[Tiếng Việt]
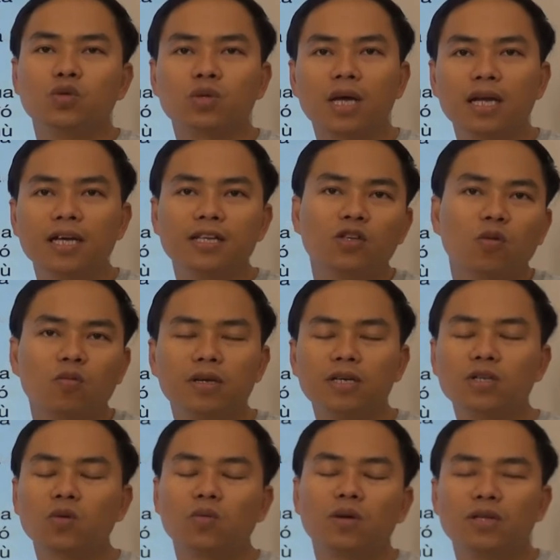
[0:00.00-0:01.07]
chúng ta liên
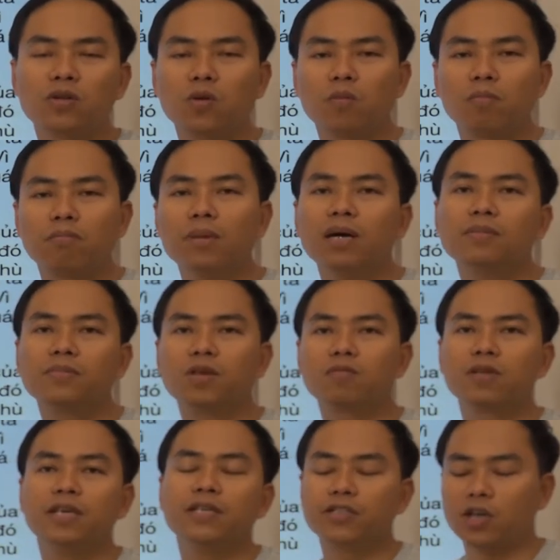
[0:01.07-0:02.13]
tục liên tục liên tục
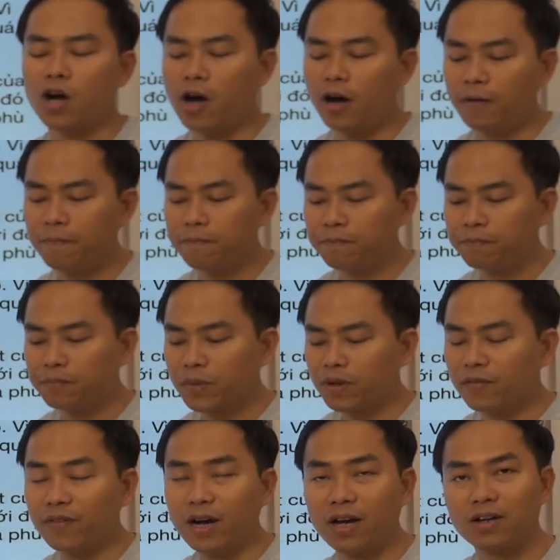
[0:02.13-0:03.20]
bơm thông tin cho họ
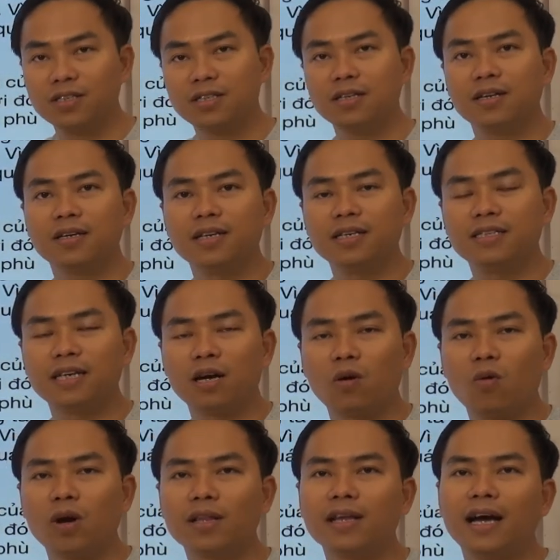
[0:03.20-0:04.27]
và nó dẫn tới tình
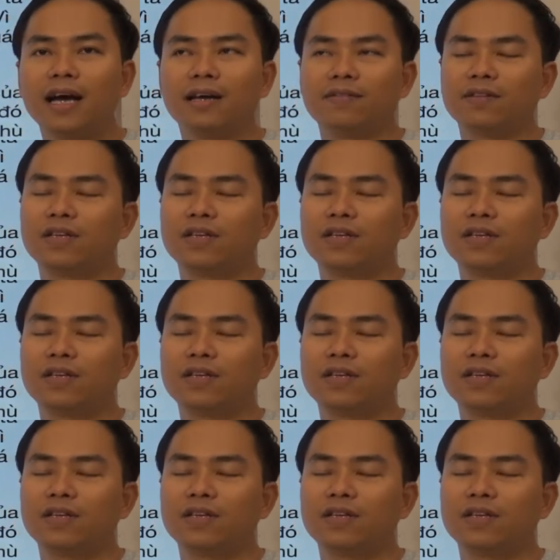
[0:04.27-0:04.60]
trạng quá